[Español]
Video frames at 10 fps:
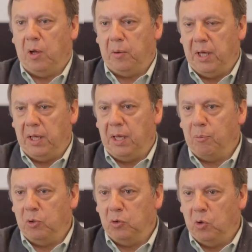todavía
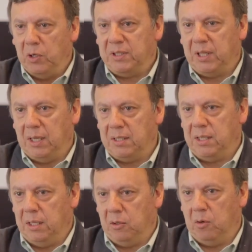digamos no están
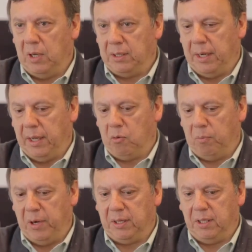haciendo la tarea
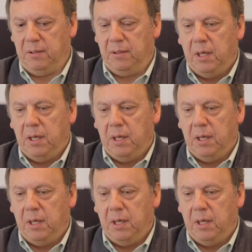completa,